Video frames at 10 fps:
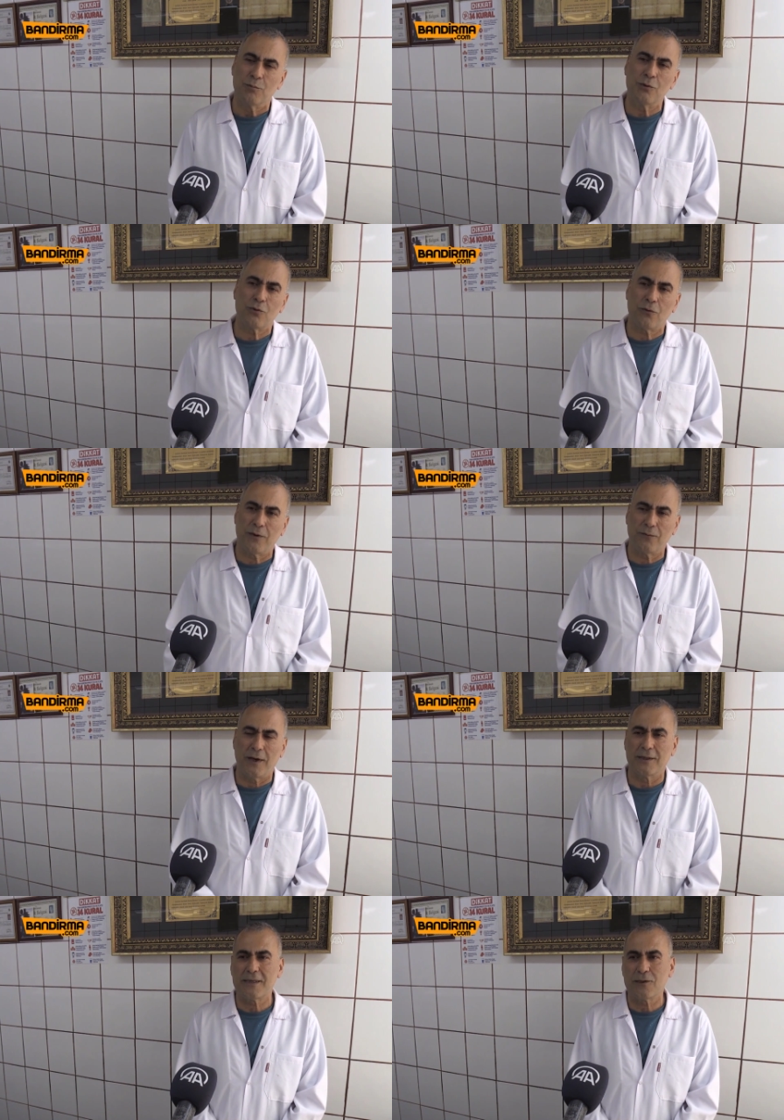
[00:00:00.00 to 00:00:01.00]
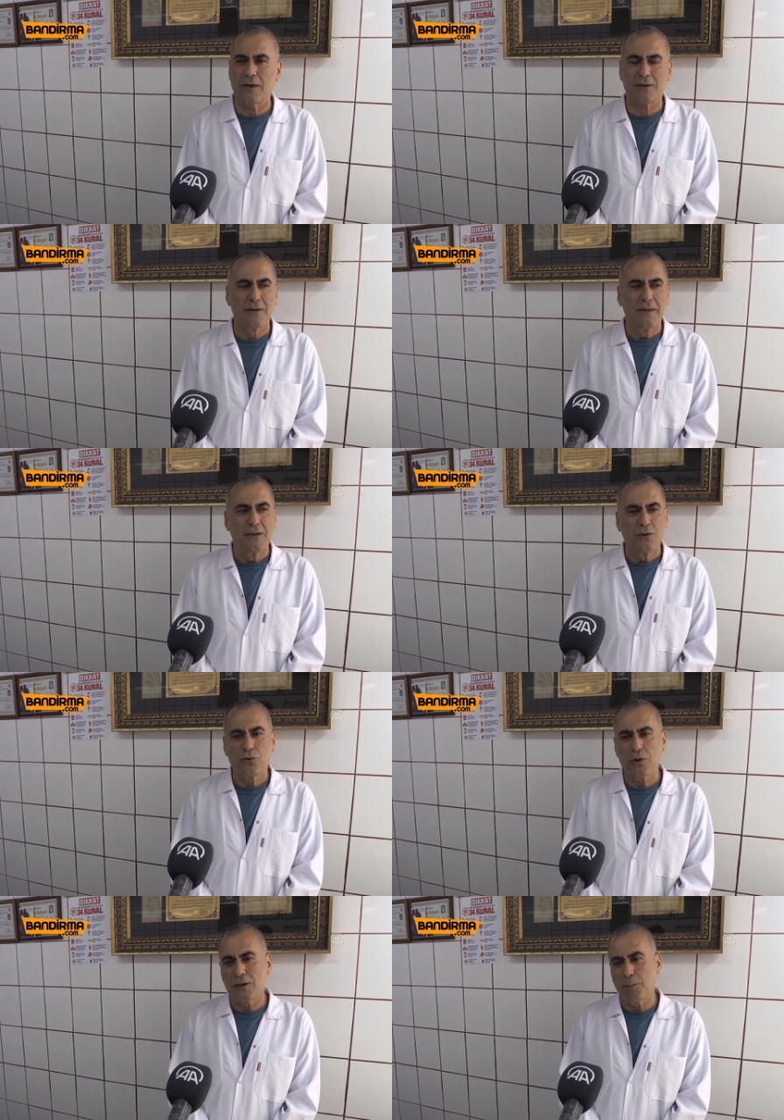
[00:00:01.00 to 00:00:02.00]
Birçok faydası var.
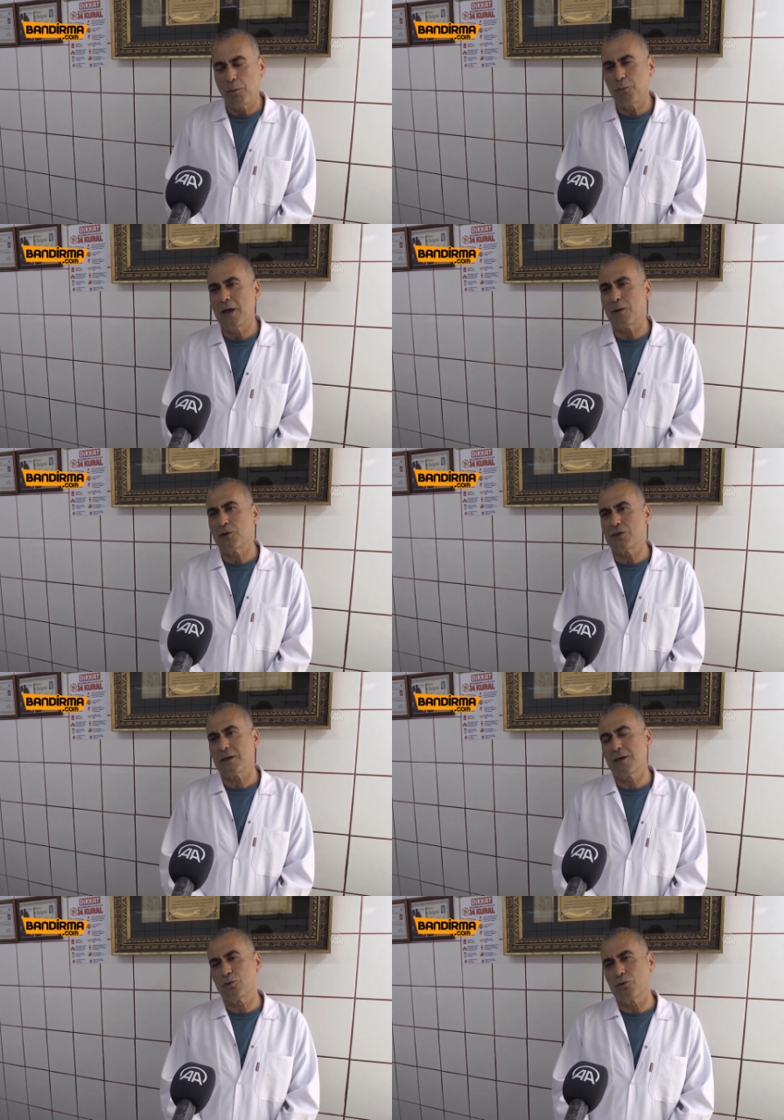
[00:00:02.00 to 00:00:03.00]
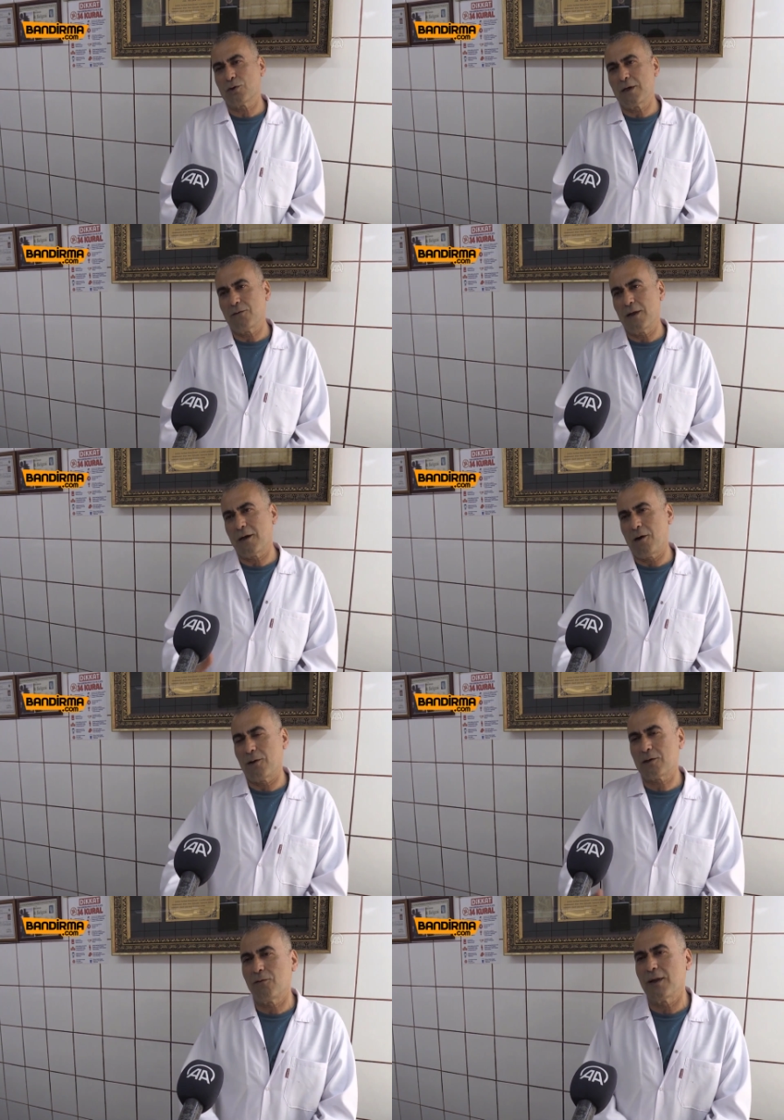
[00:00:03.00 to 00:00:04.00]
Şu anda popüler bir yiyecek. Hani çocuklar falan
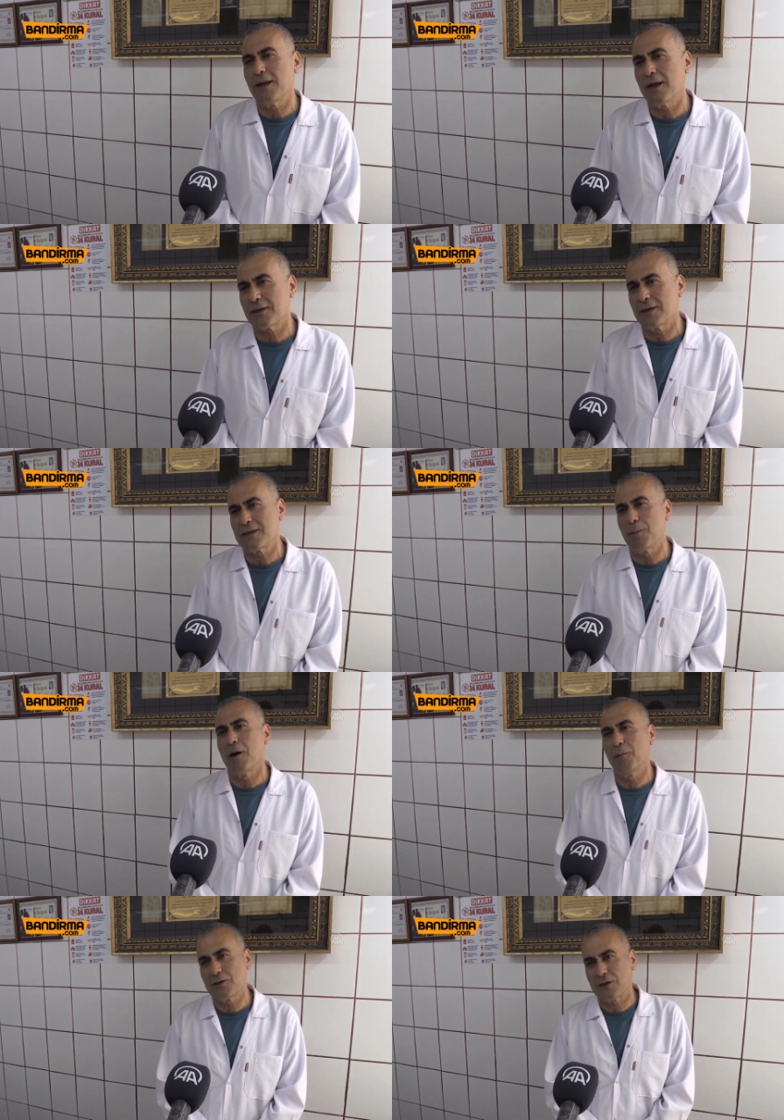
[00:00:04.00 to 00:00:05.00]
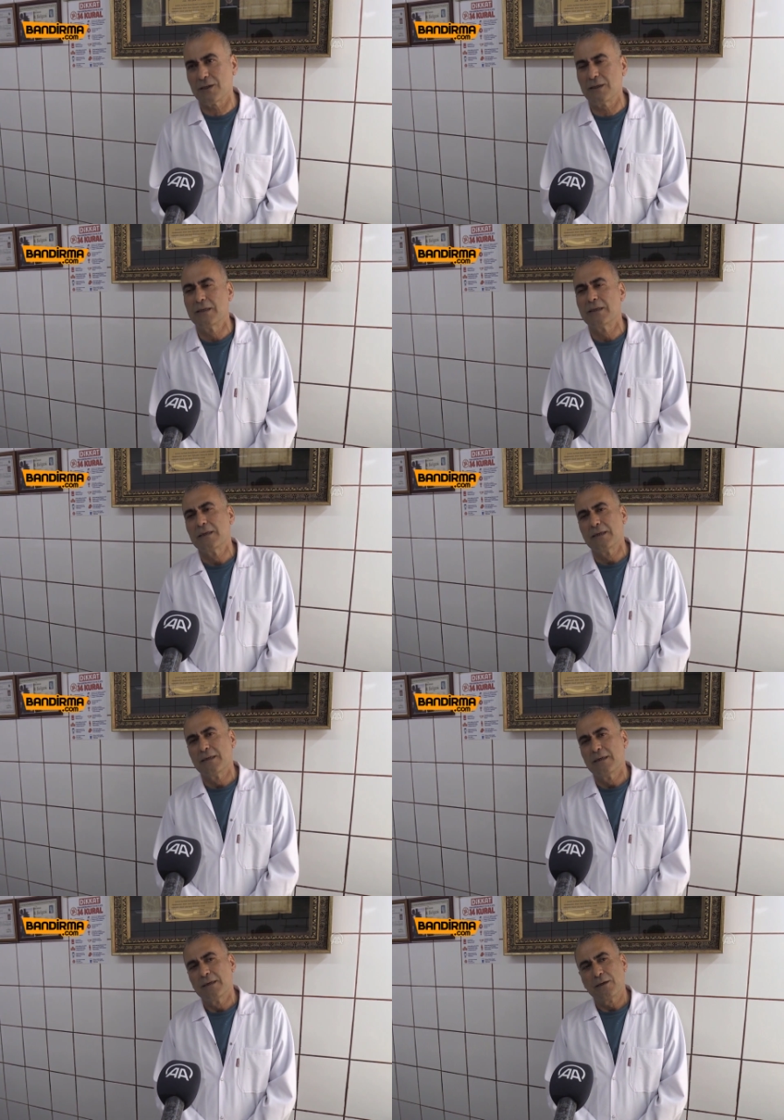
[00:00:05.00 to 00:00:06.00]
kahvaltıda falan herkes yemeye başladı.
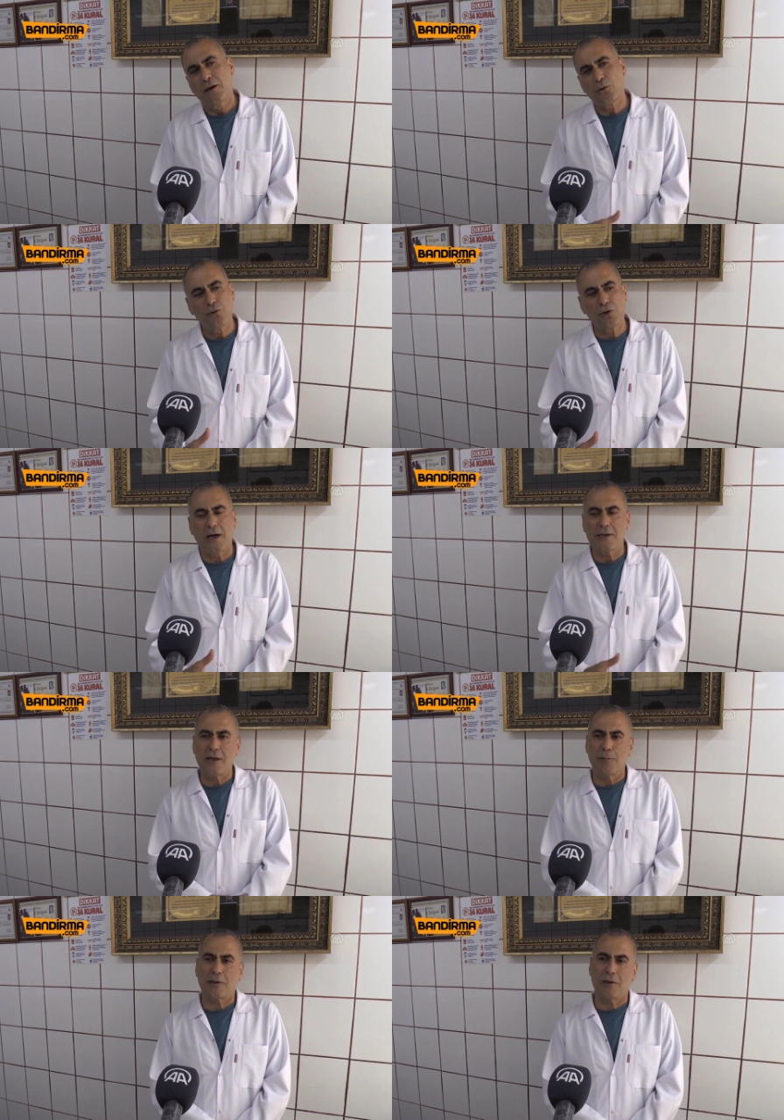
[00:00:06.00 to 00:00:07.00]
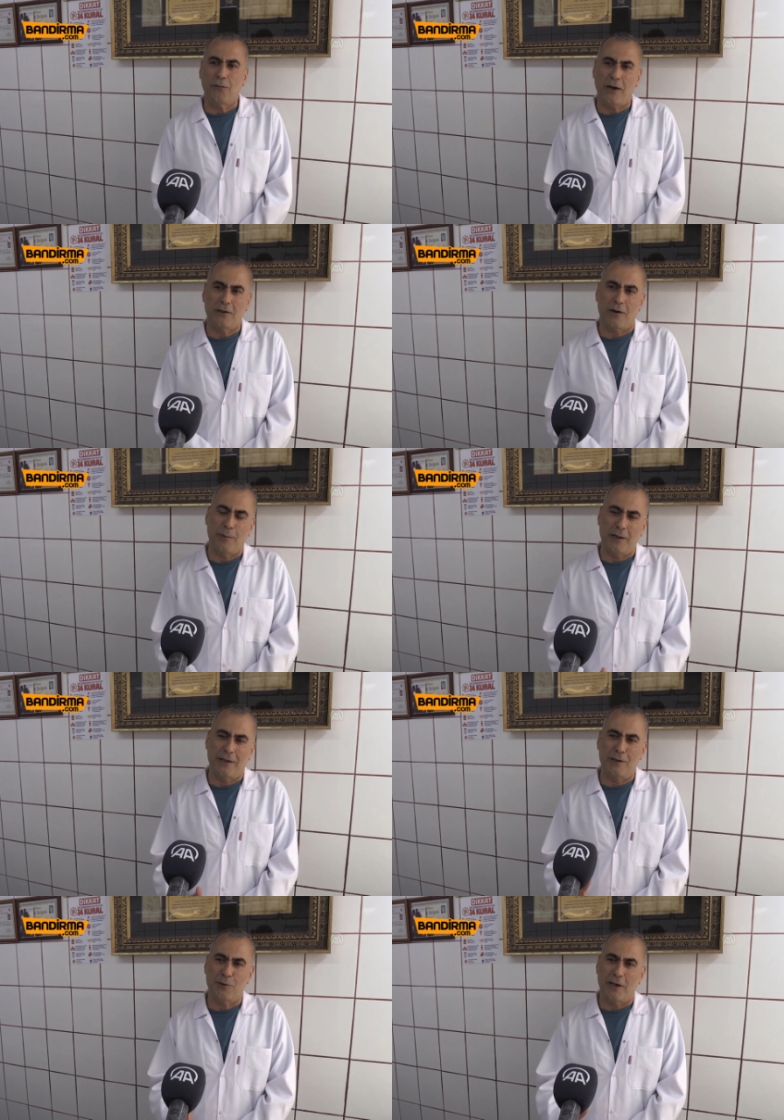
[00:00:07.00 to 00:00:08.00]
Yani günlük taze almakta fayda var. Ben
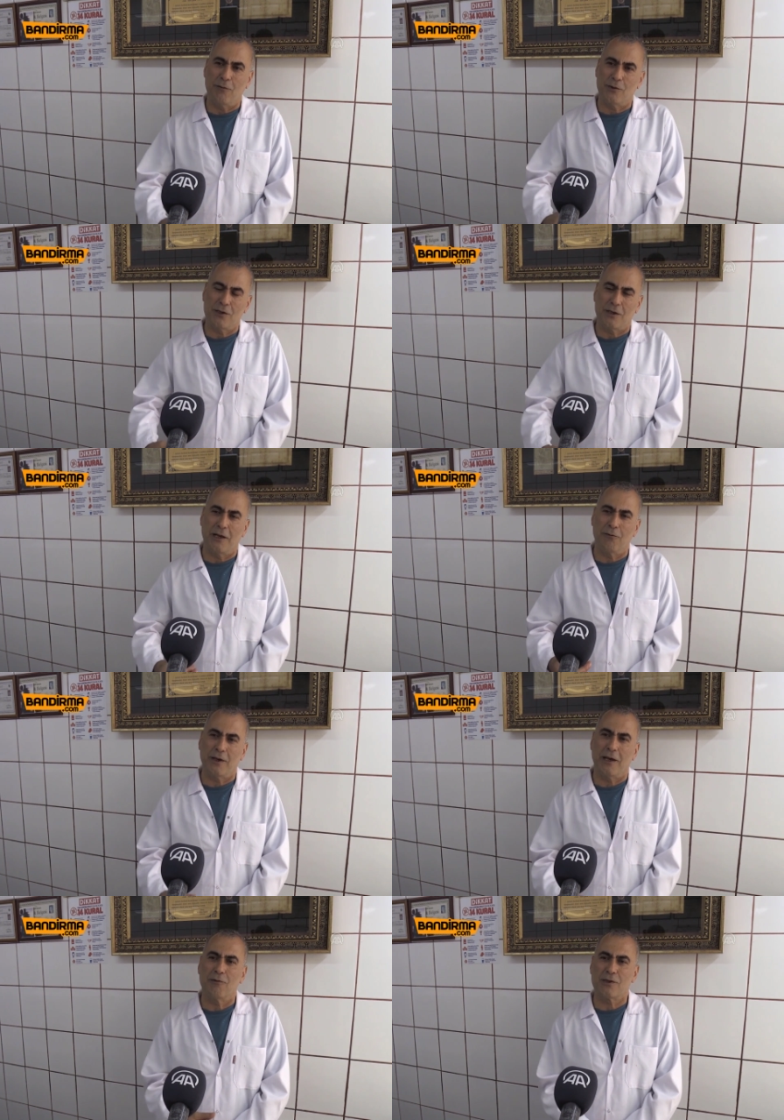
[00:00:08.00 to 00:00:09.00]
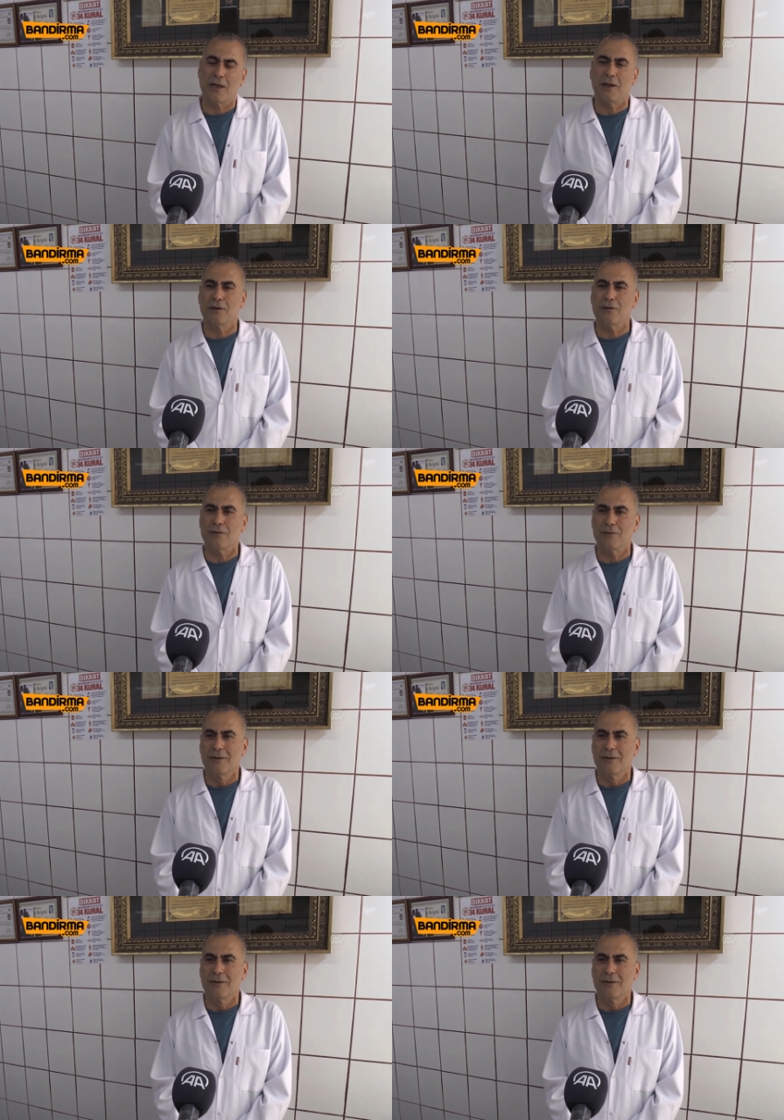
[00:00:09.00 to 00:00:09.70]
derim ki helvacıyı, helvayı helvacıdan alın.